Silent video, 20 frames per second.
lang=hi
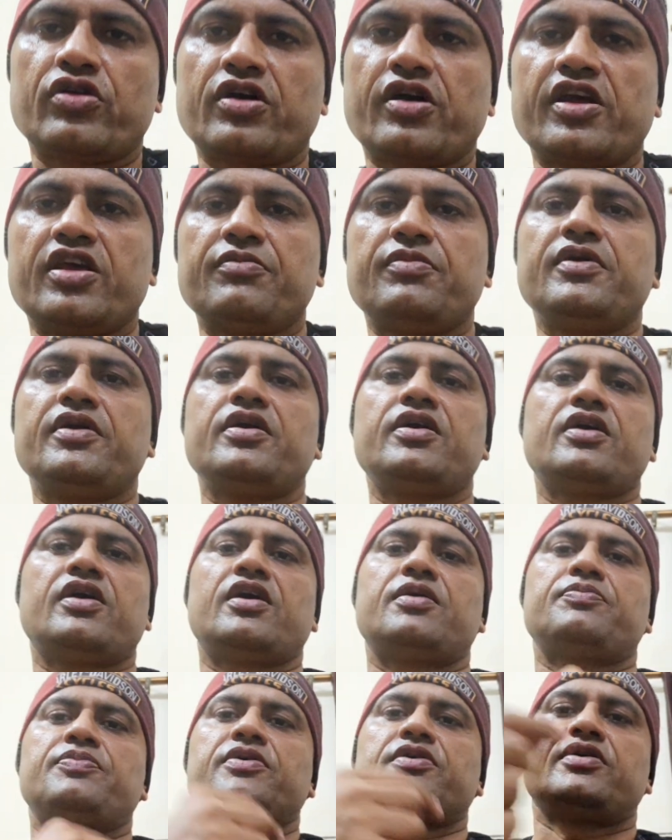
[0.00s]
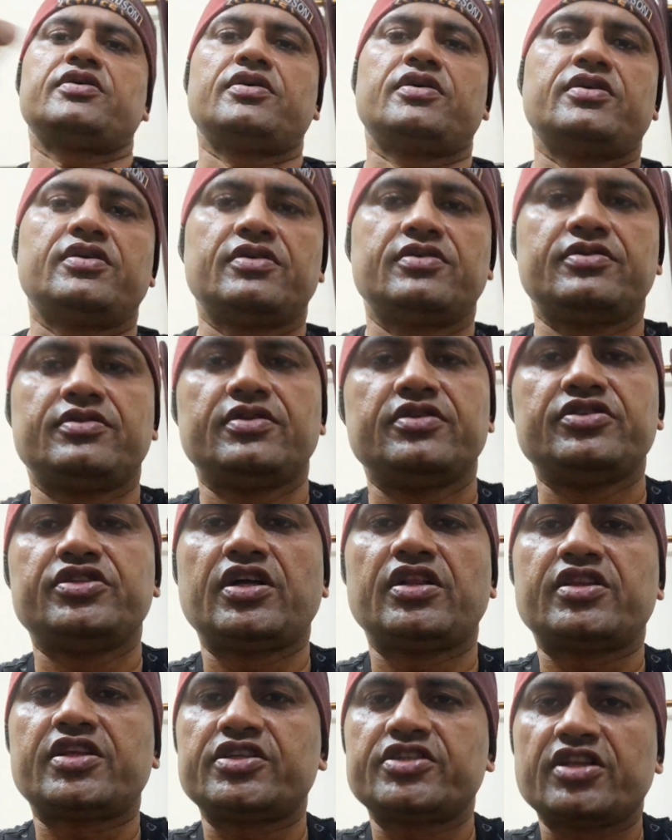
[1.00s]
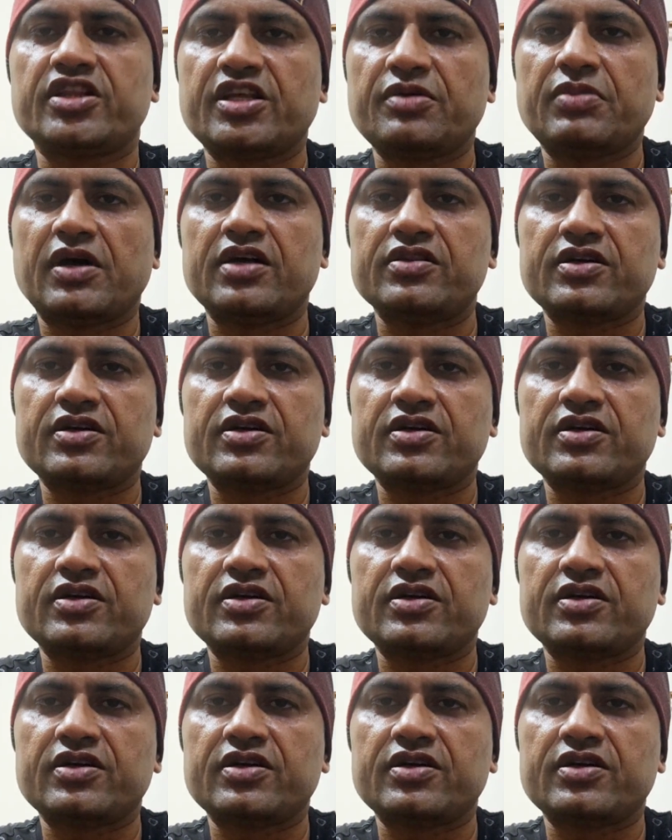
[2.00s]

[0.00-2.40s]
कहीं भी आप चलते चलते बात